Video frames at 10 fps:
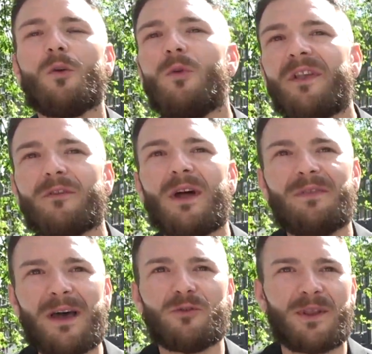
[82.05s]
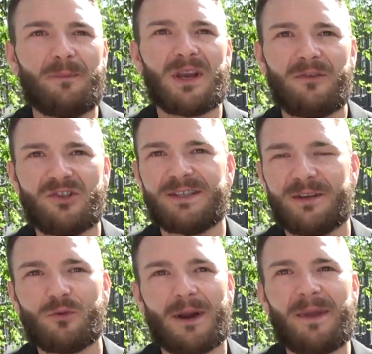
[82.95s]
questo ha dato dei benefici
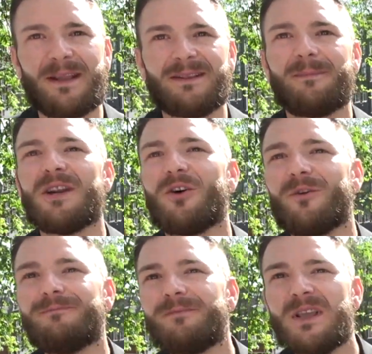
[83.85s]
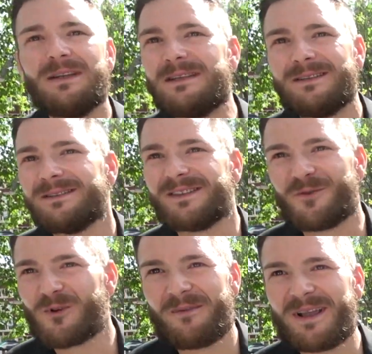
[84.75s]
sicuramente, però
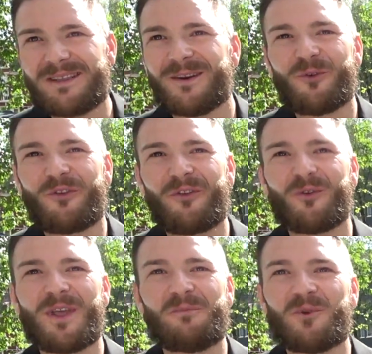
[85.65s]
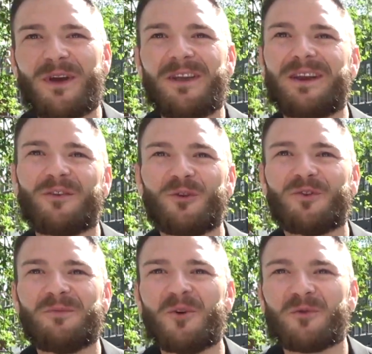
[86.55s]
sicuramente nello stesso tempo non aveva
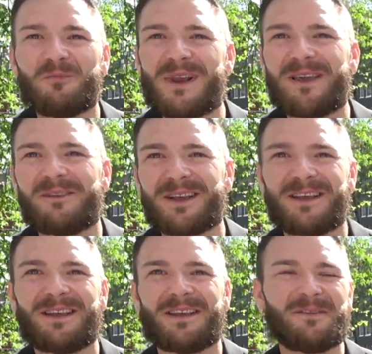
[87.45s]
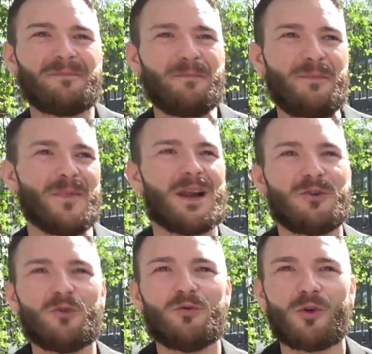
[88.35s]
risolto il mio problema che
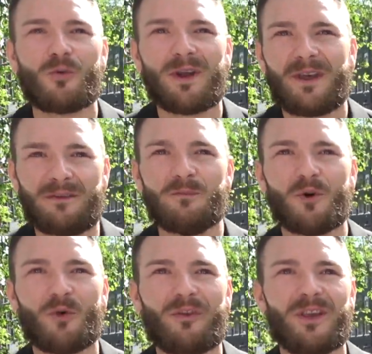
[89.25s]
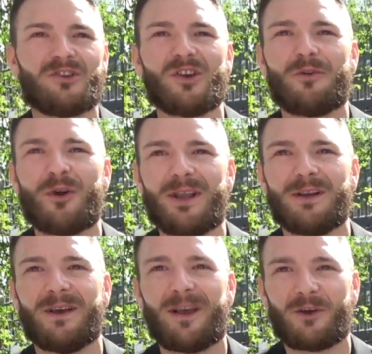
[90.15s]
era dovuto comunque alla fibrosi che aveva
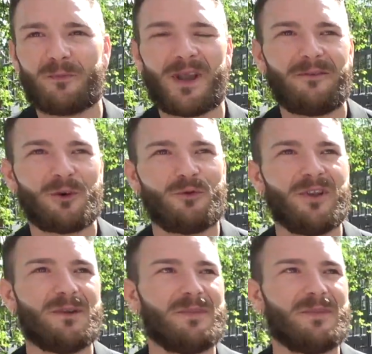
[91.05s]
ai corpi cavernosi del